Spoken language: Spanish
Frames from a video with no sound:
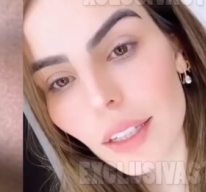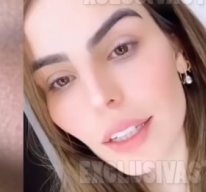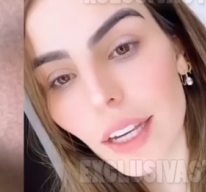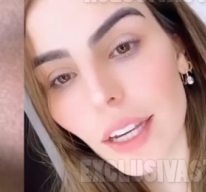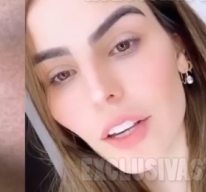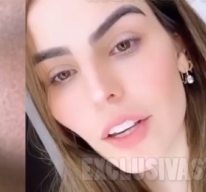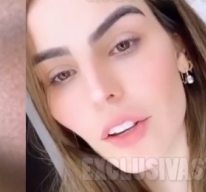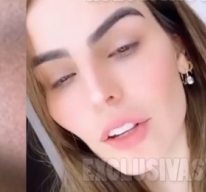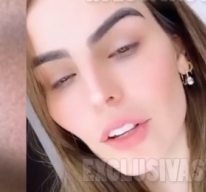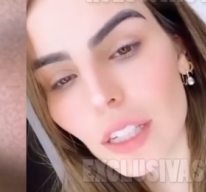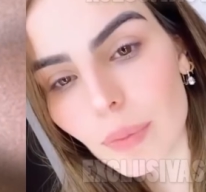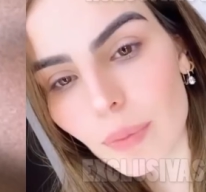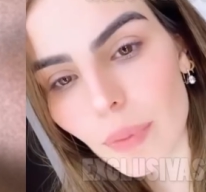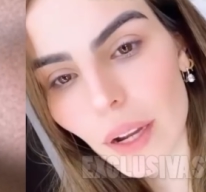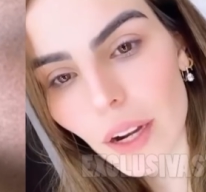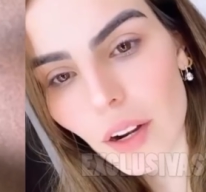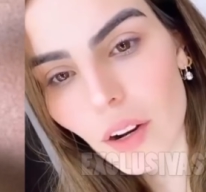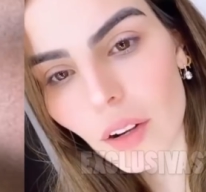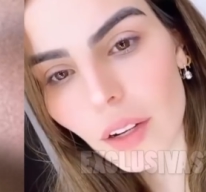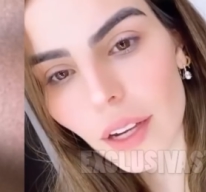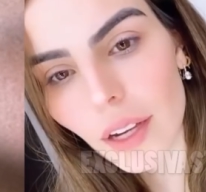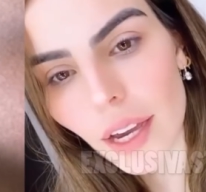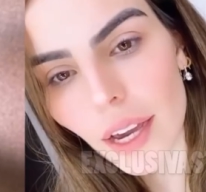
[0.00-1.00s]
Que yo
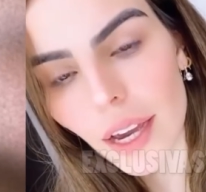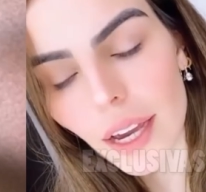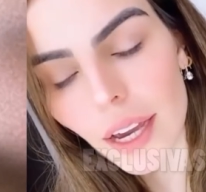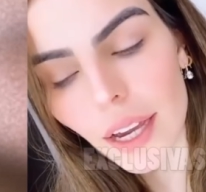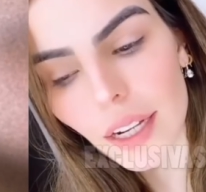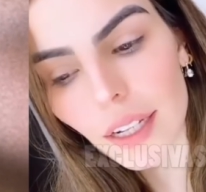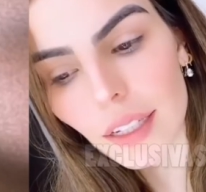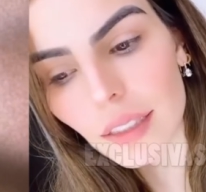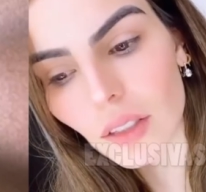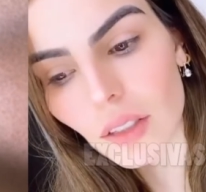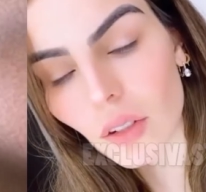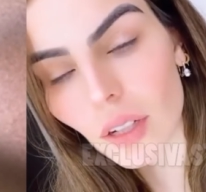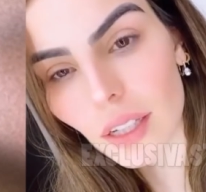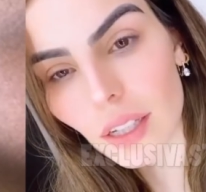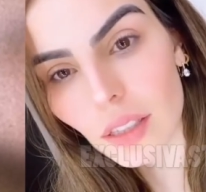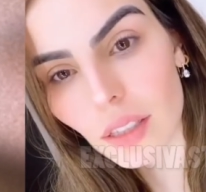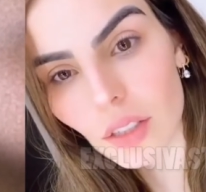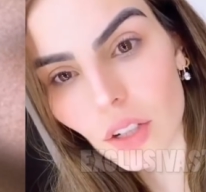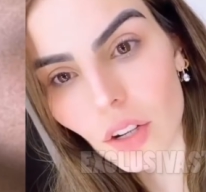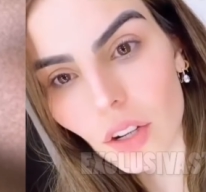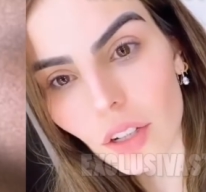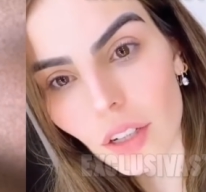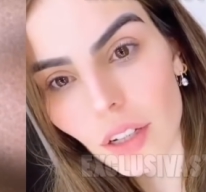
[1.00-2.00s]
espero que en esta
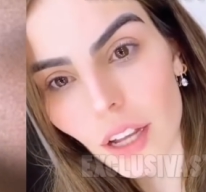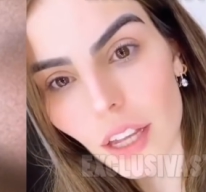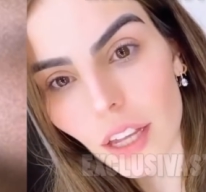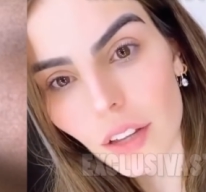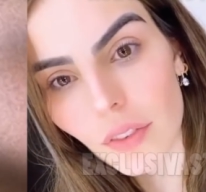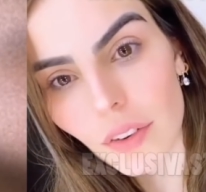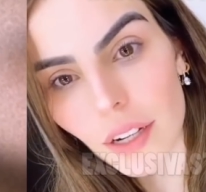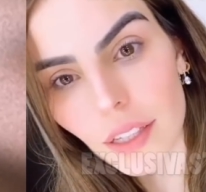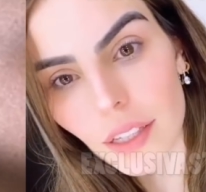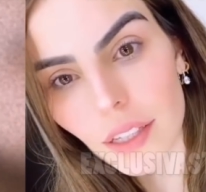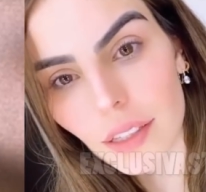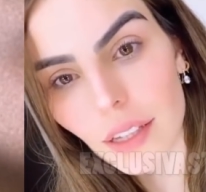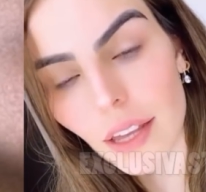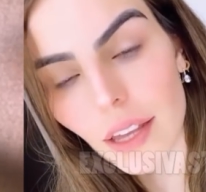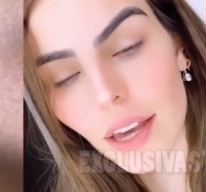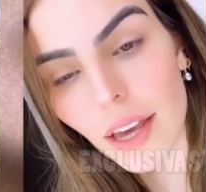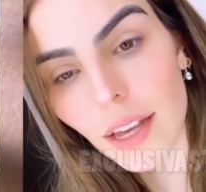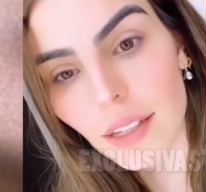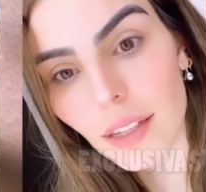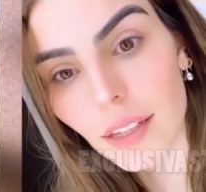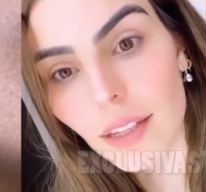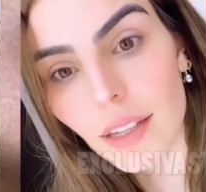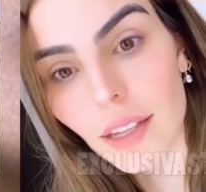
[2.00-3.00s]
ocasión, a diferencia de
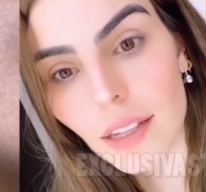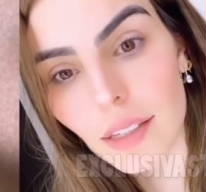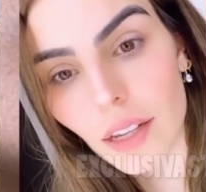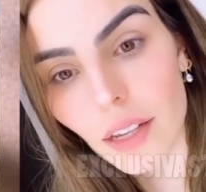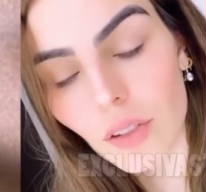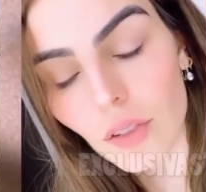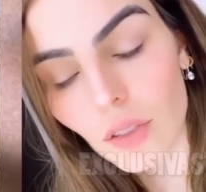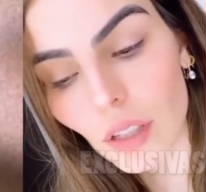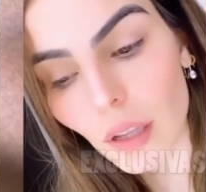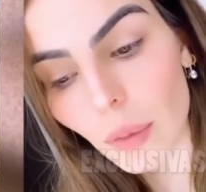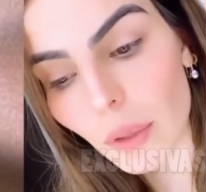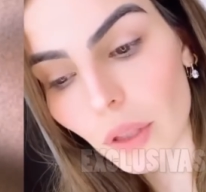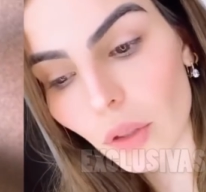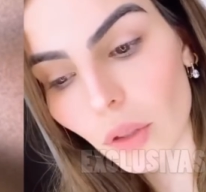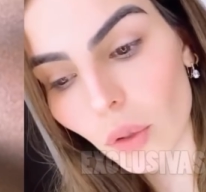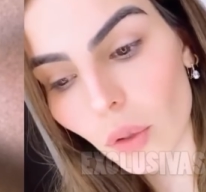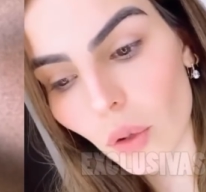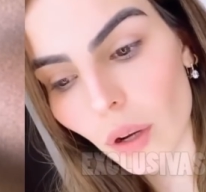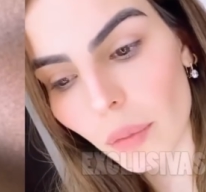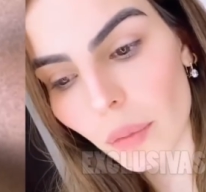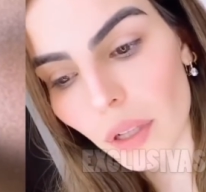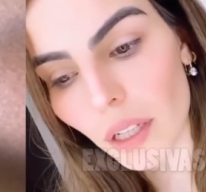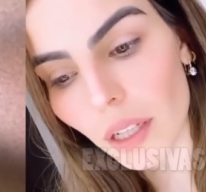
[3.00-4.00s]
hace 10 años que me
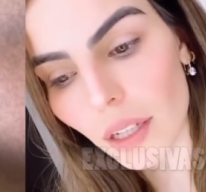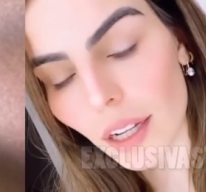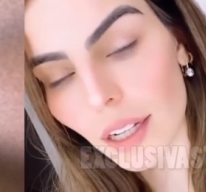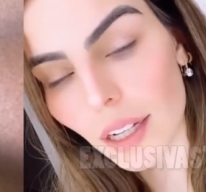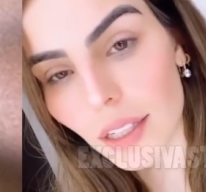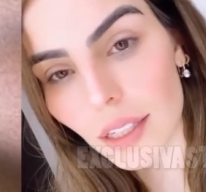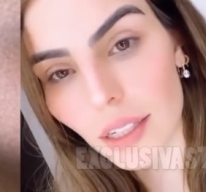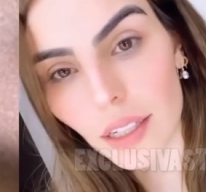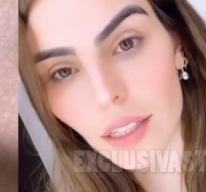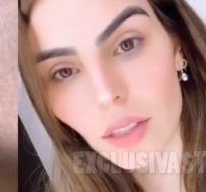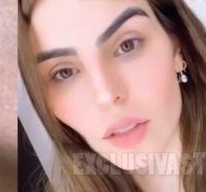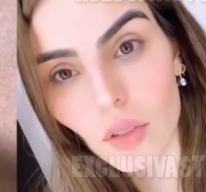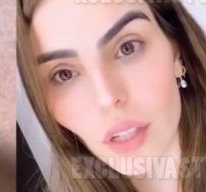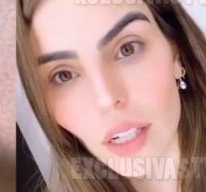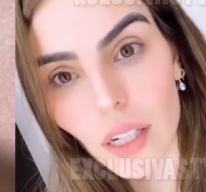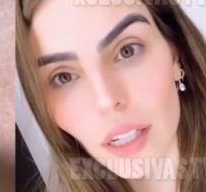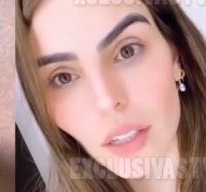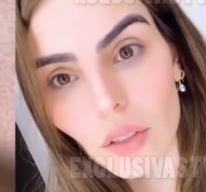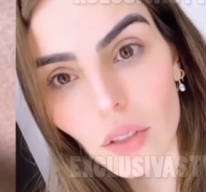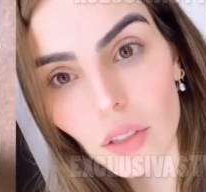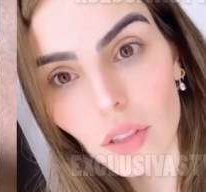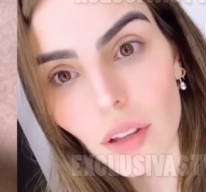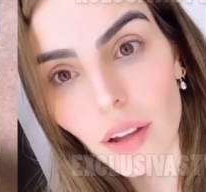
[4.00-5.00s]
tocó a mí, que las redes
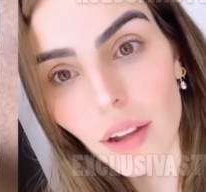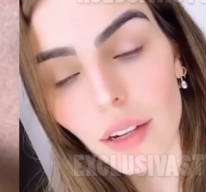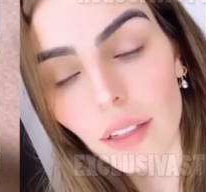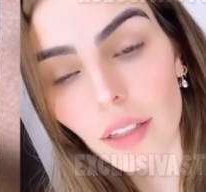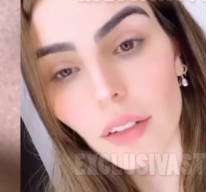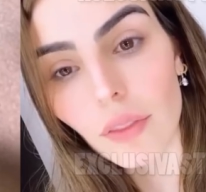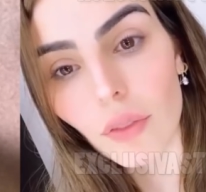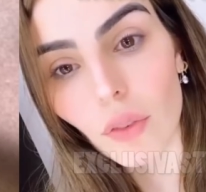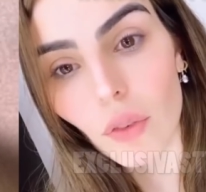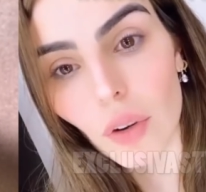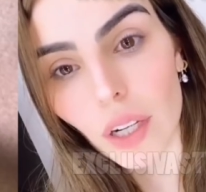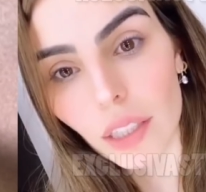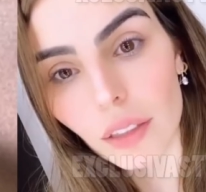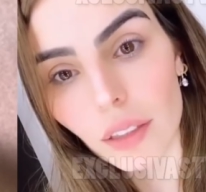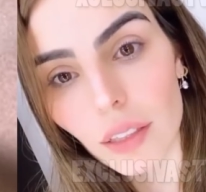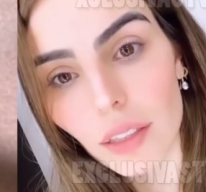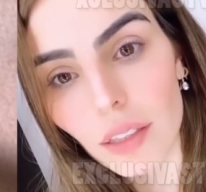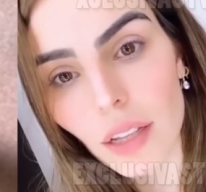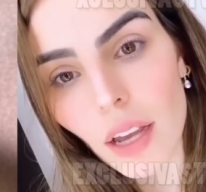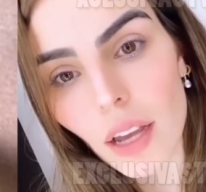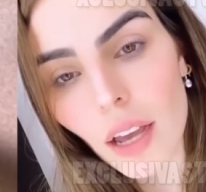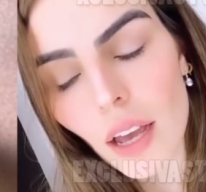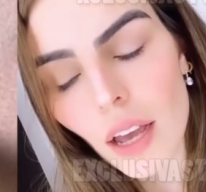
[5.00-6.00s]
sociales no estaban tan
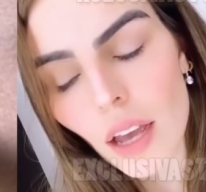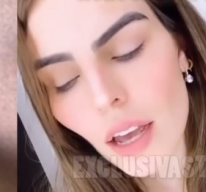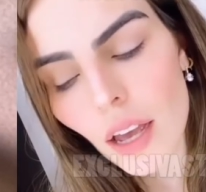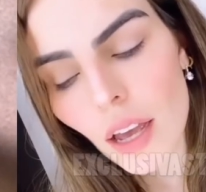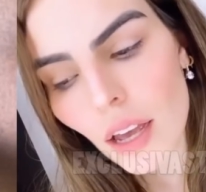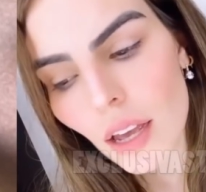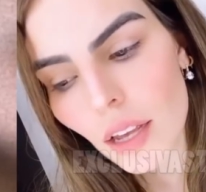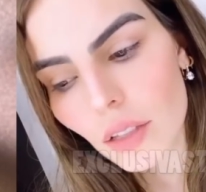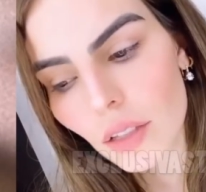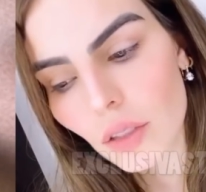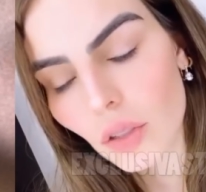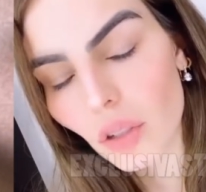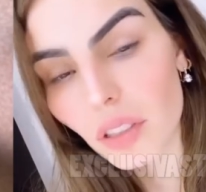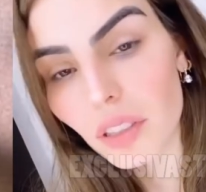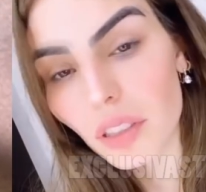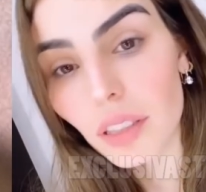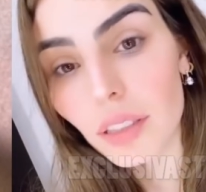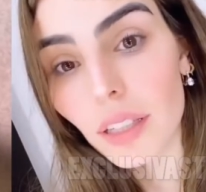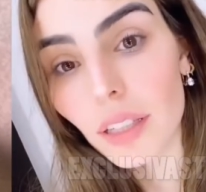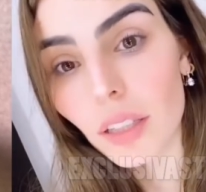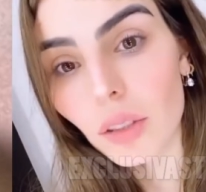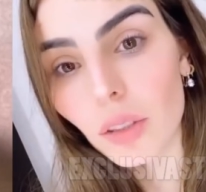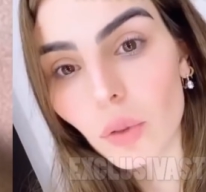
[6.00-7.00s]
fuertes, solo
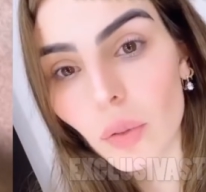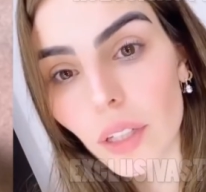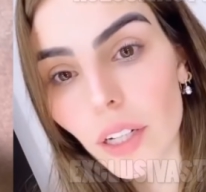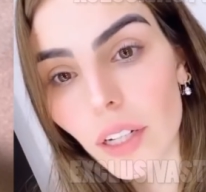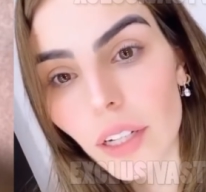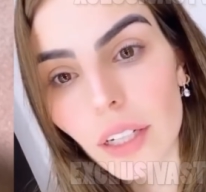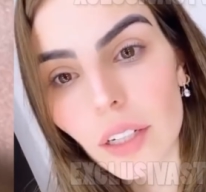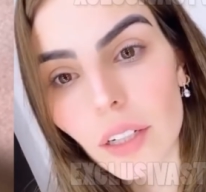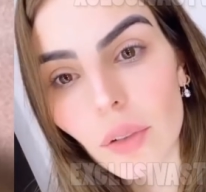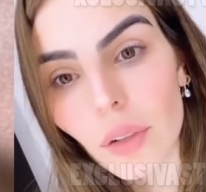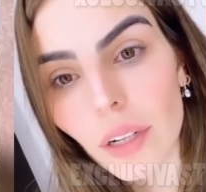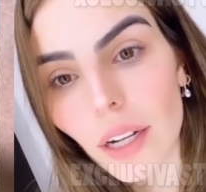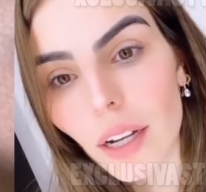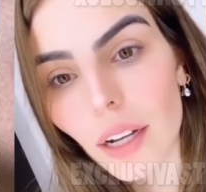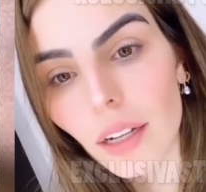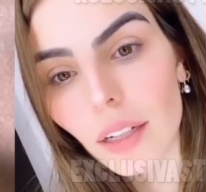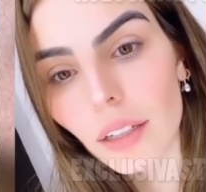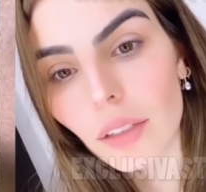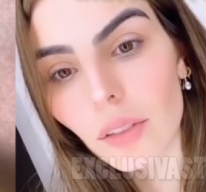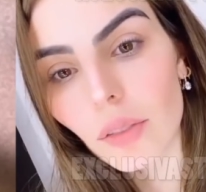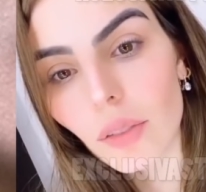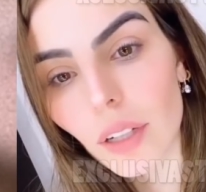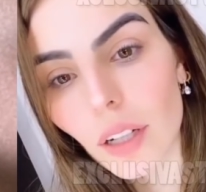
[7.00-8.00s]
existía Twitter y no
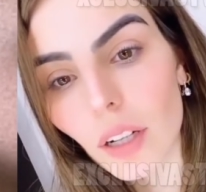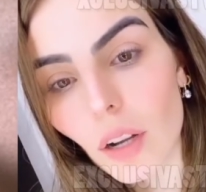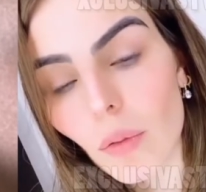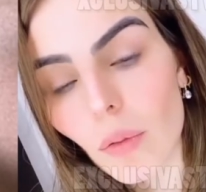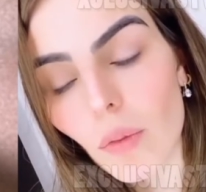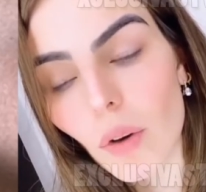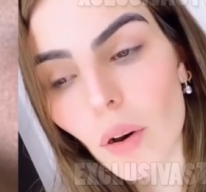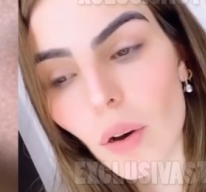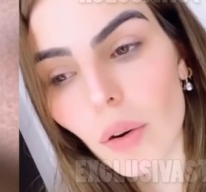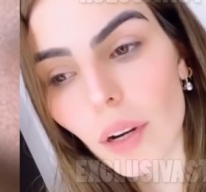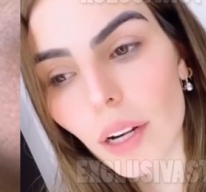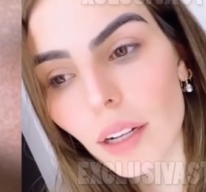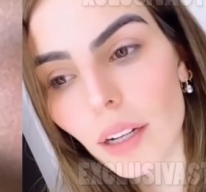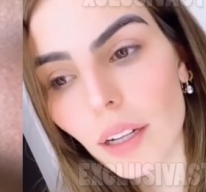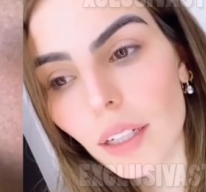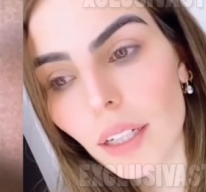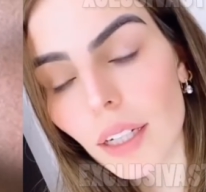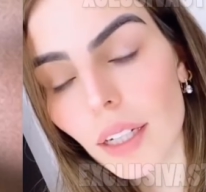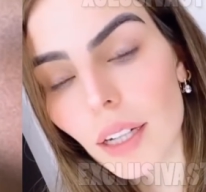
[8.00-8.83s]
era, no era como ahora,